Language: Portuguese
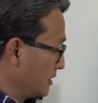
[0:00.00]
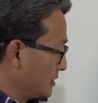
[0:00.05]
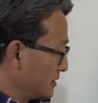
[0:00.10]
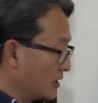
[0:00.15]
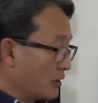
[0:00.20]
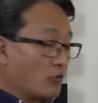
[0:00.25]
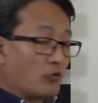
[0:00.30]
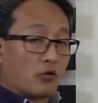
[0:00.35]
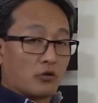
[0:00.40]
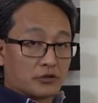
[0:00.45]
Isso
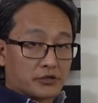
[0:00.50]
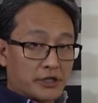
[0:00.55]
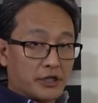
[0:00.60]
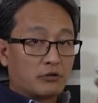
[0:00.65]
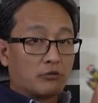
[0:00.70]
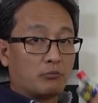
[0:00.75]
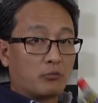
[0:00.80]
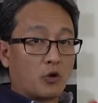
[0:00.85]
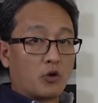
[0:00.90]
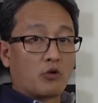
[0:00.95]
é um
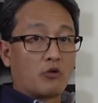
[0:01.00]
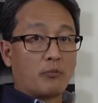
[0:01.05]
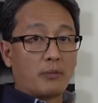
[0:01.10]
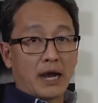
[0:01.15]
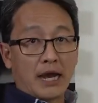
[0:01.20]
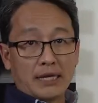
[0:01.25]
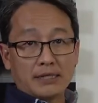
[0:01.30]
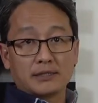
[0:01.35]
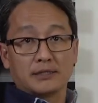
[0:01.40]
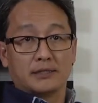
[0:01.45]
conceito um pouco
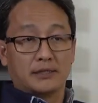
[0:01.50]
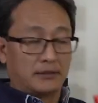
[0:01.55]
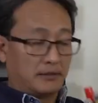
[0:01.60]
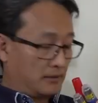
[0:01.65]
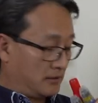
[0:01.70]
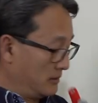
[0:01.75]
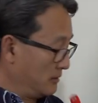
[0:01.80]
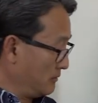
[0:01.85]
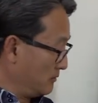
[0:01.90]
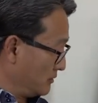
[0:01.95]
mais que,
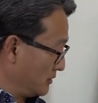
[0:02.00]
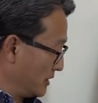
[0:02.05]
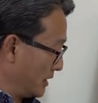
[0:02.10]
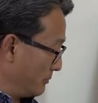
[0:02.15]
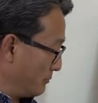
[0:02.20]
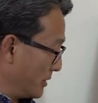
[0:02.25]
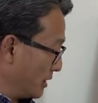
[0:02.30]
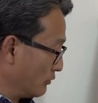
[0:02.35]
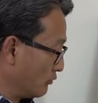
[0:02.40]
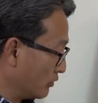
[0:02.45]
de
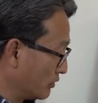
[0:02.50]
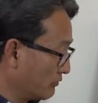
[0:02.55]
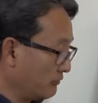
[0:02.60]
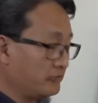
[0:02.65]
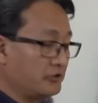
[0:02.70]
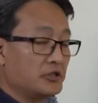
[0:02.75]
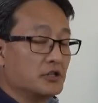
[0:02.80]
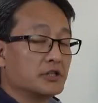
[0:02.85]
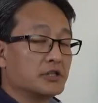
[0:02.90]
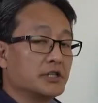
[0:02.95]
repente, no outro
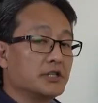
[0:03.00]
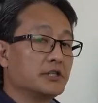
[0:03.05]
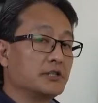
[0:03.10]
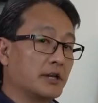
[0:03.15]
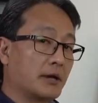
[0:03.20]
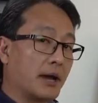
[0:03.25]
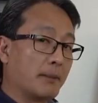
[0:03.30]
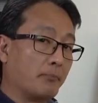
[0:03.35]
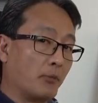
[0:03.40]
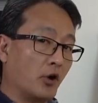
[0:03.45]
vídeo a gente
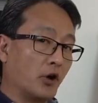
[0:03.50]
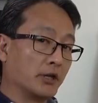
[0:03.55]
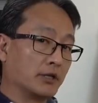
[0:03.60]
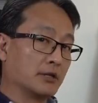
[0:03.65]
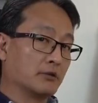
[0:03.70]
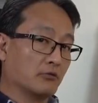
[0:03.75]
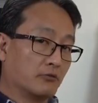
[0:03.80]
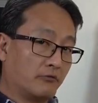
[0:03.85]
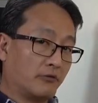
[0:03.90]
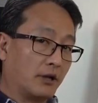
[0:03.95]

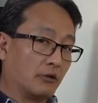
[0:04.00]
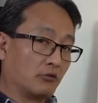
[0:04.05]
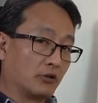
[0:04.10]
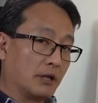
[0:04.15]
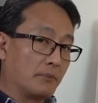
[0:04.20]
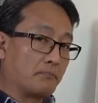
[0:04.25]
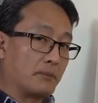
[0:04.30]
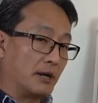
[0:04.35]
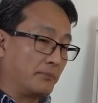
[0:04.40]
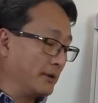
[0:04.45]
aborda o valor
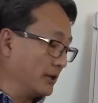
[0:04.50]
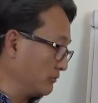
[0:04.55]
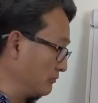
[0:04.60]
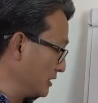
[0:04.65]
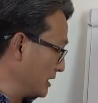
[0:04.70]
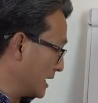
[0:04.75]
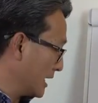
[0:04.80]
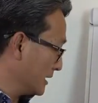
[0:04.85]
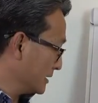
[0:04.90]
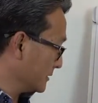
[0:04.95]
da
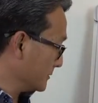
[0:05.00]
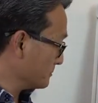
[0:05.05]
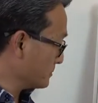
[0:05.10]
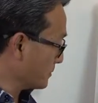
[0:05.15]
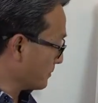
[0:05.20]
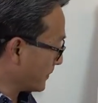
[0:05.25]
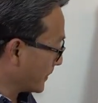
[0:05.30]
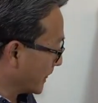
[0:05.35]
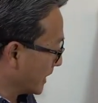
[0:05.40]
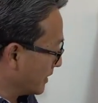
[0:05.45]
perpetuidade.
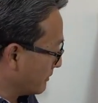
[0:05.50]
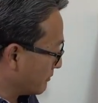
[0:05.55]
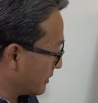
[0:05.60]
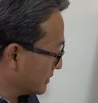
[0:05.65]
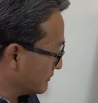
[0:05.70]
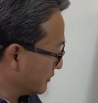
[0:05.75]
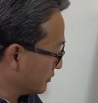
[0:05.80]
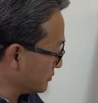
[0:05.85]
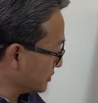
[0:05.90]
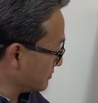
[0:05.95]

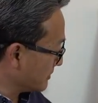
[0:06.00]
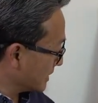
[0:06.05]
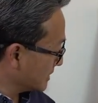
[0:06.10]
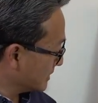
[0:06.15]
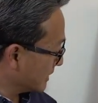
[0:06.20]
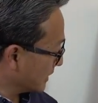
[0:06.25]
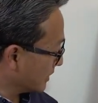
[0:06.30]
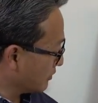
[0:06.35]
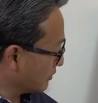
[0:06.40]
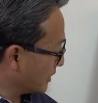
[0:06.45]
Mas vamos
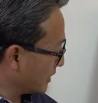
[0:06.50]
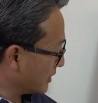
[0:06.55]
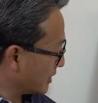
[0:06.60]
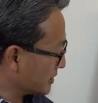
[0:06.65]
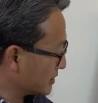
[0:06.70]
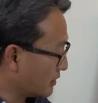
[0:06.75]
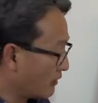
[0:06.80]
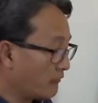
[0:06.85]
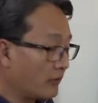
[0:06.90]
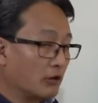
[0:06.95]
imaginar que eu quero
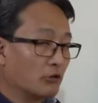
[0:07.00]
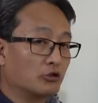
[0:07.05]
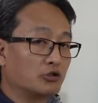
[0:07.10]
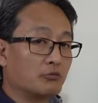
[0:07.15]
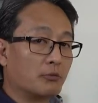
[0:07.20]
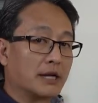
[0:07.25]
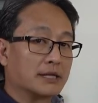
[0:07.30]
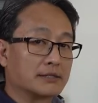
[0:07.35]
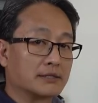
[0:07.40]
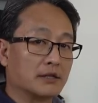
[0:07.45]
achar o valor de
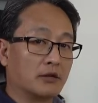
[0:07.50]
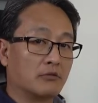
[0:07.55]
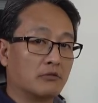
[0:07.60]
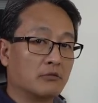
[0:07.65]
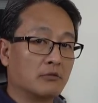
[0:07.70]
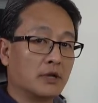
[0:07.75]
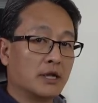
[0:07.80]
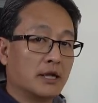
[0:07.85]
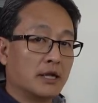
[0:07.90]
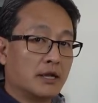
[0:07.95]
uma ação.
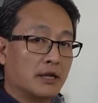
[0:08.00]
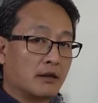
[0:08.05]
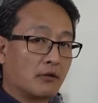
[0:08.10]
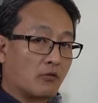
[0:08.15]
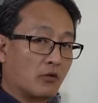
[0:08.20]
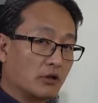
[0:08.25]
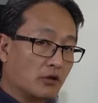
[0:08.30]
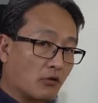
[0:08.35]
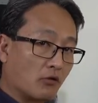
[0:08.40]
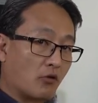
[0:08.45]

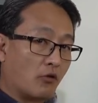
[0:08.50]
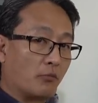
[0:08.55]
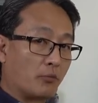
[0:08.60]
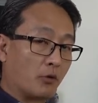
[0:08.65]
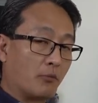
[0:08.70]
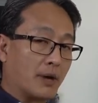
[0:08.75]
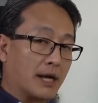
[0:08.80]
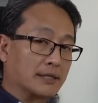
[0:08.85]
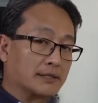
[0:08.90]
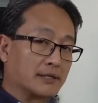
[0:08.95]
Quando eu
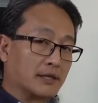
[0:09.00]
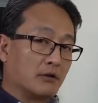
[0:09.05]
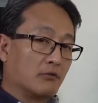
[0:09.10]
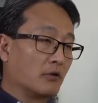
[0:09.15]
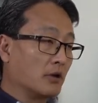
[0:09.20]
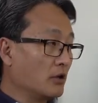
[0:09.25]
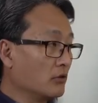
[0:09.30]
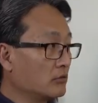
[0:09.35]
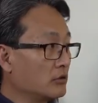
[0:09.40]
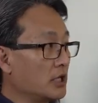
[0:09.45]
compro uma
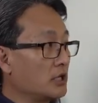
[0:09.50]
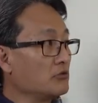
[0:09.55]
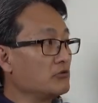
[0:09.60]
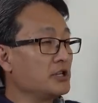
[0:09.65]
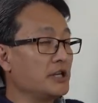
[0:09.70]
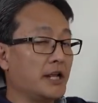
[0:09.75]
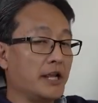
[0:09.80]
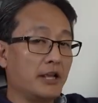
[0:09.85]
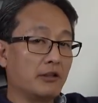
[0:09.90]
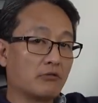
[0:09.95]
ação, eu tenho
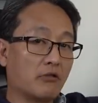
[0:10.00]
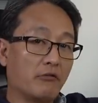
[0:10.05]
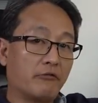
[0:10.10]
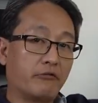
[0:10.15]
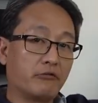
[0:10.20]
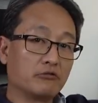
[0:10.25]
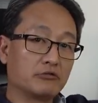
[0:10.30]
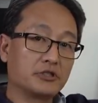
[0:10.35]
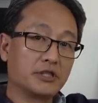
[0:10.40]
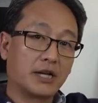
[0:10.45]
direito ao
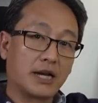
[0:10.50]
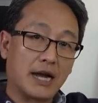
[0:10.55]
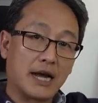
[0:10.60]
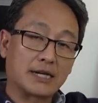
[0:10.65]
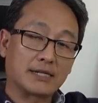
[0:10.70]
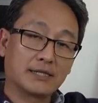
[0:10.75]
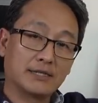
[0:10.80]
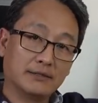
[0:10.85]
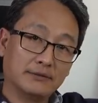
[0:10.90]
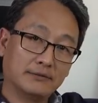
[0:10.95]
fluxo de
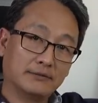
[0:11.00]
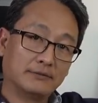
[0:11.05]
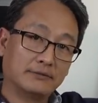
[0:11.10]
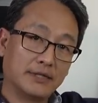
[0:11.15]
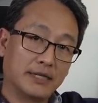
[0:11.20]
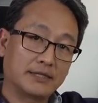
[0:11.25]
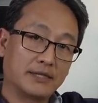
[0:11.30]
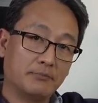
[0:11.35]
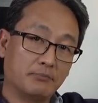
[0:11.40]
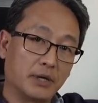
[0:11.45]
caixa
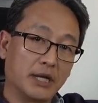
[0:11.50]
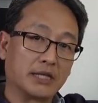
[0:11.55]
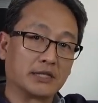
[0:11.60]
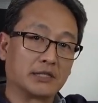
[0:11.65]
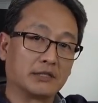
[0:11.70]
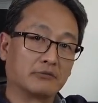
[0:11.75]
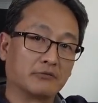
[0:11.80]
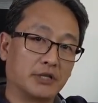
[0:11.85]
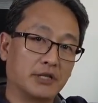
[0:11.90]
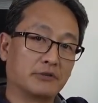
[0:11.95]
dessa
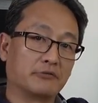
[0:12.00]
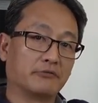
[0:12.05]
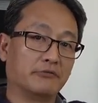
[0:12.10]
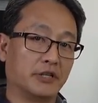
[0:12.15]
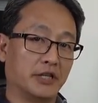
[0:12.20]
empresa, não é isso?